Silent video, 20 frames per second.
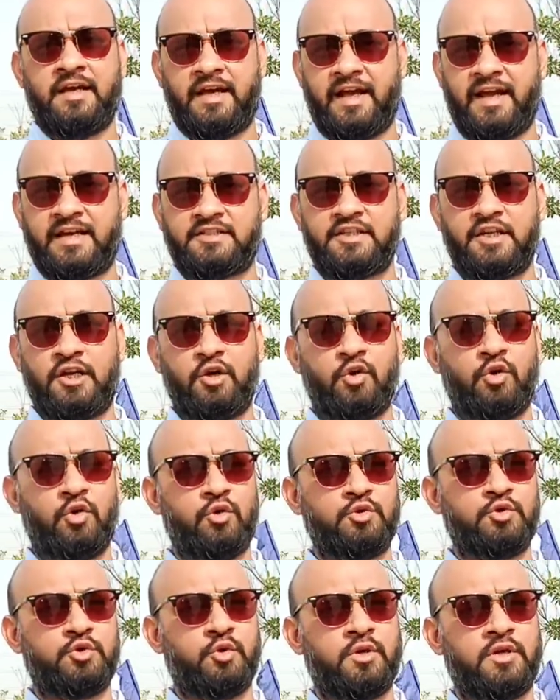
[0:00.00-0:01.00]
ऐसे लोग
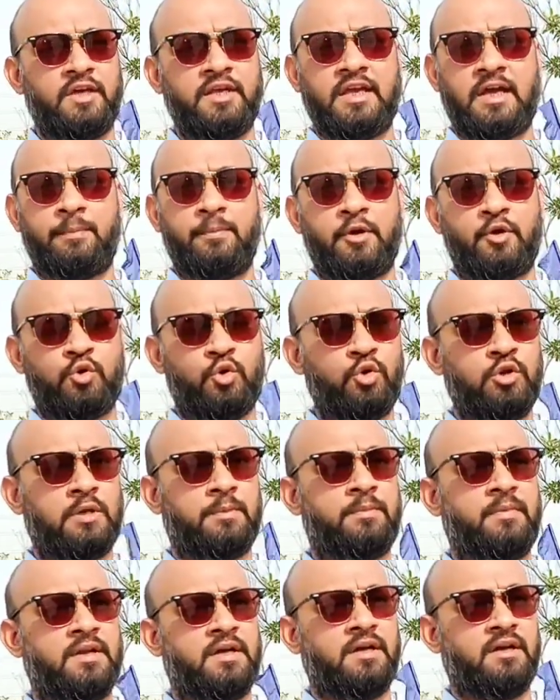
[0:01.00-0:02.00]
जो कि यहाँ पे खुद
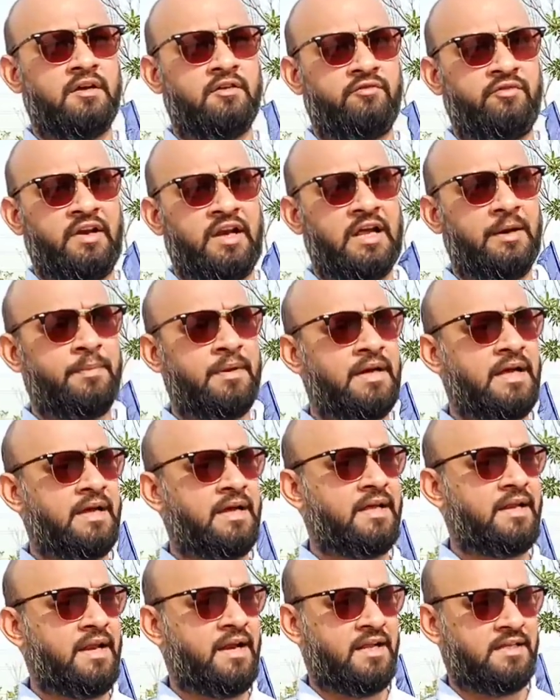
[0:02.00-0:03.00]
अपना विला बना
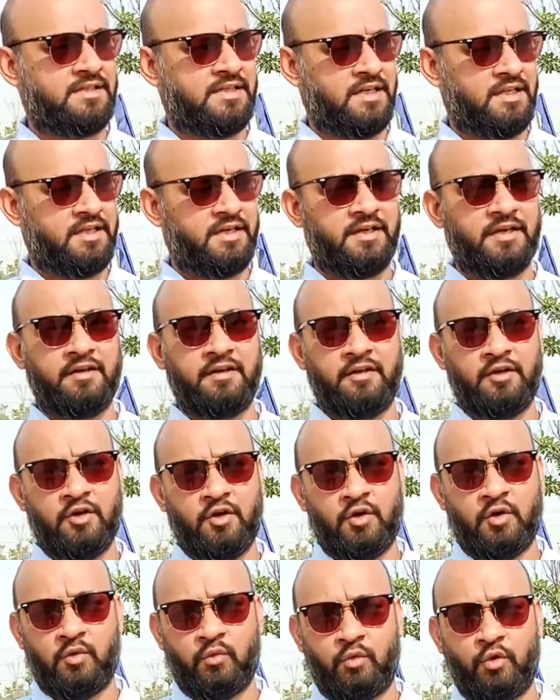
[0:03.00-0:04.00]
के रहना चाहते हैं
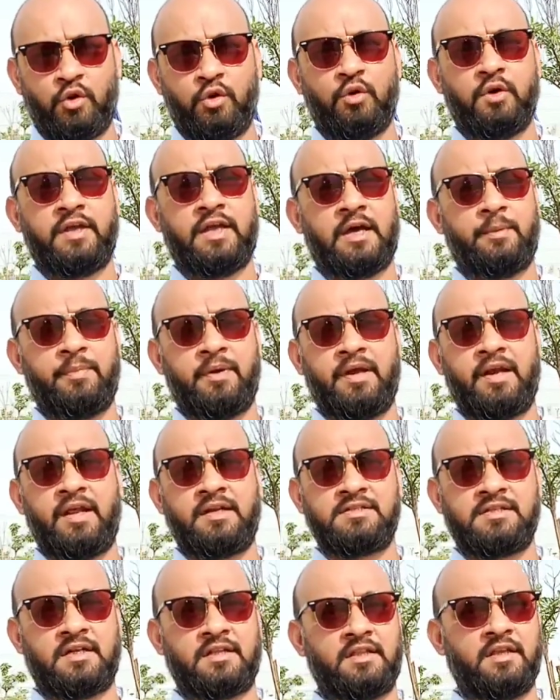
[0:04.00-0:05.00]
वो लोग यहाँ पे रह
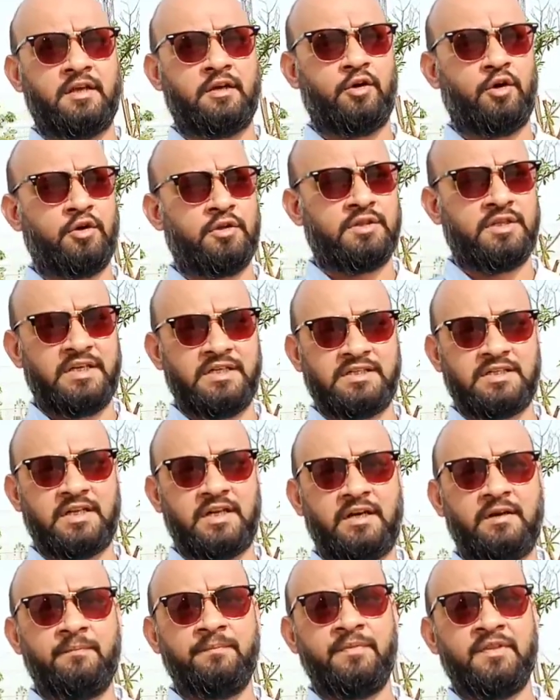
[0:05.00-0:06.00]
सकते हैं और
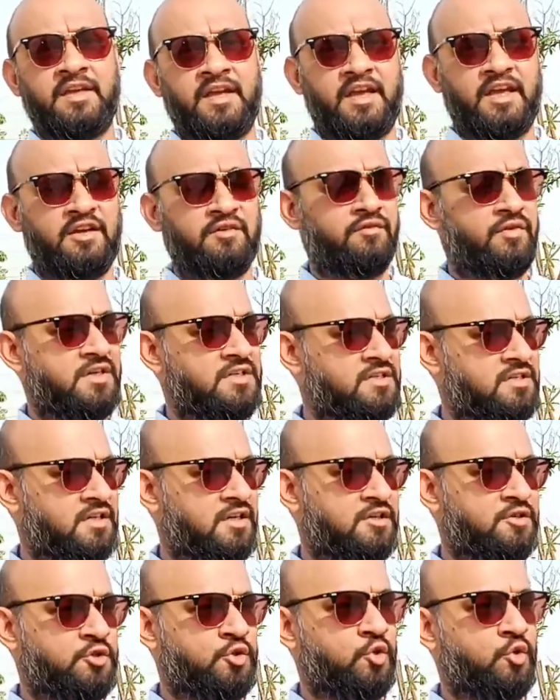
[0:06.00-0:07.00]
तीसरा
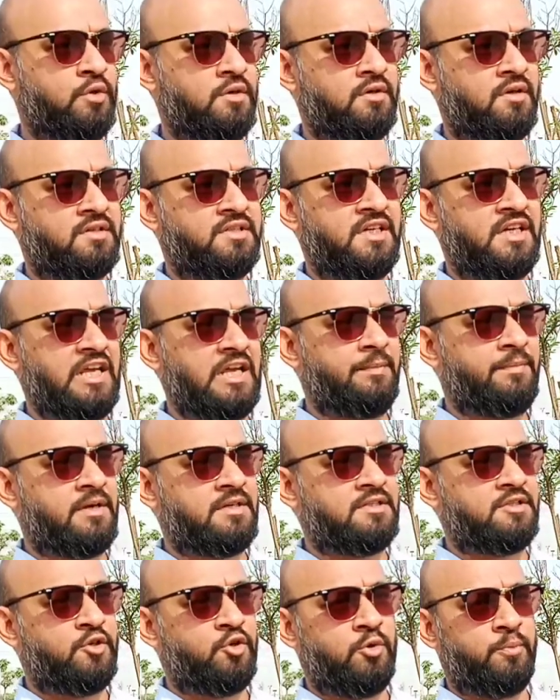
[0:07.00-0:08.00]
इन्वेस्टर जो जिनके
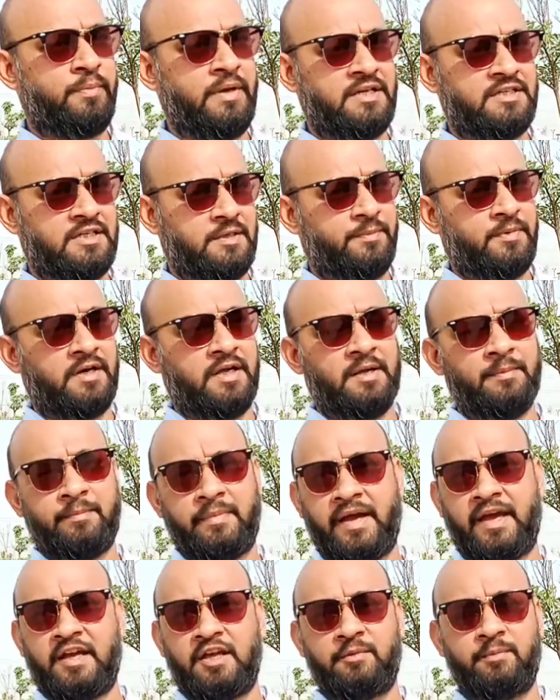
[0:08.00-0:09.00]
पास यू नो पैसा पड़ा है
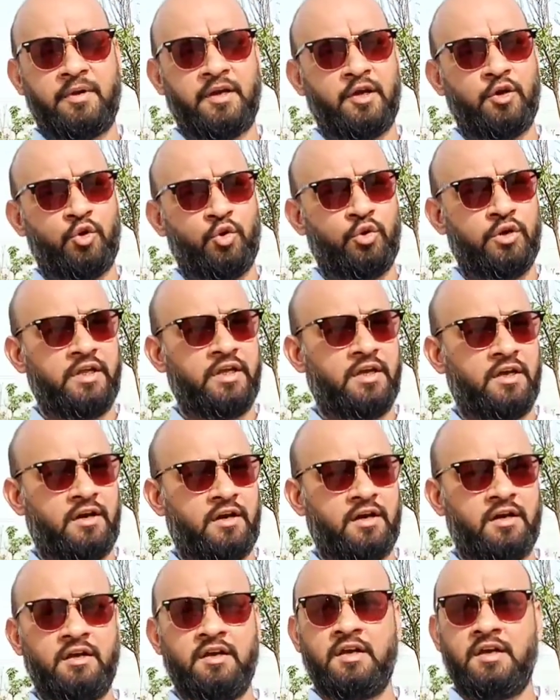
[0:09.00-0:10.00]
बैंक में ग्रो नहीं कर
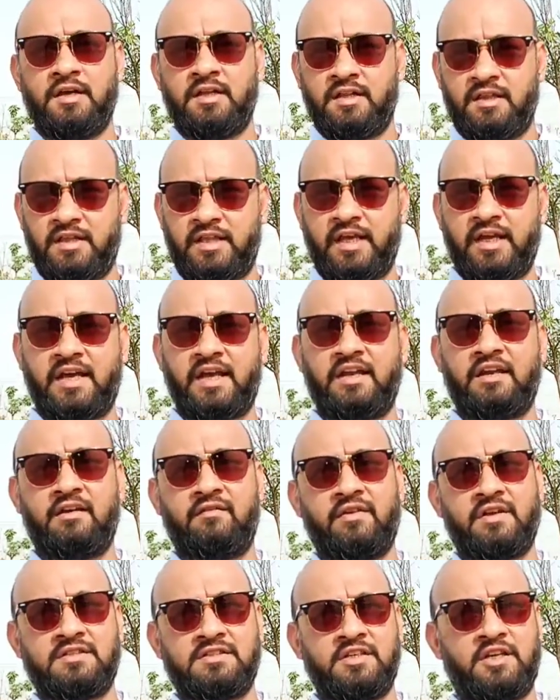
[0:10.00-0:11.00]
रहा दे कैन
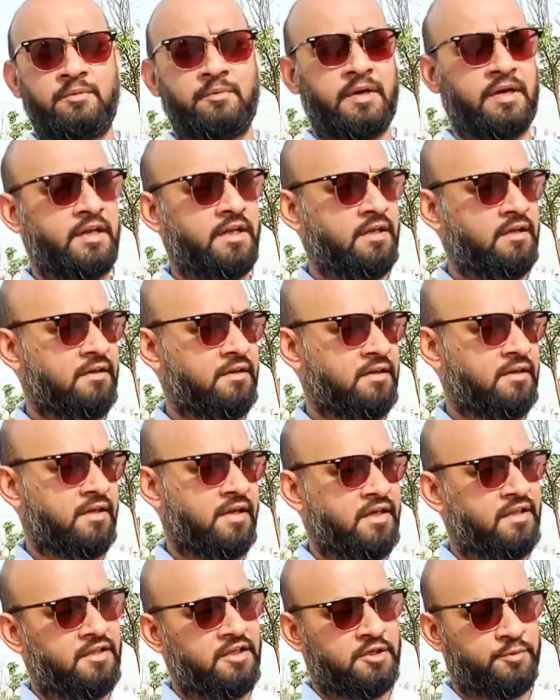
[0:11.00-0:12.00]
इन्वेस्ट देयर मनी
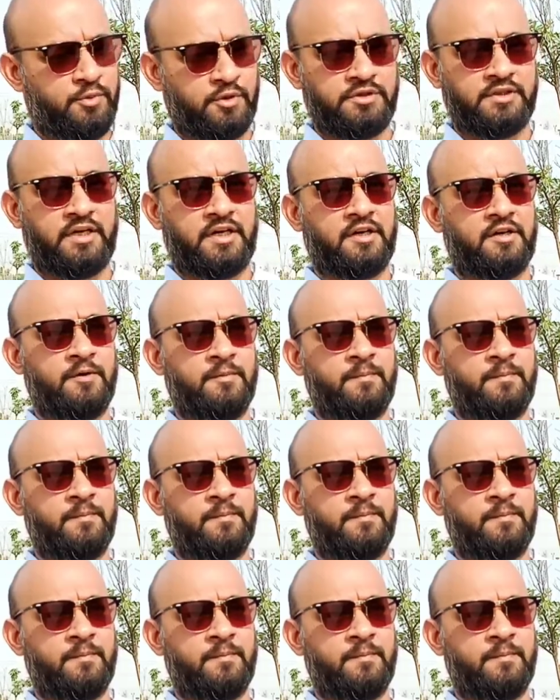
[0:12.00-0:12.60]
इन दिस प्रोजेक्ट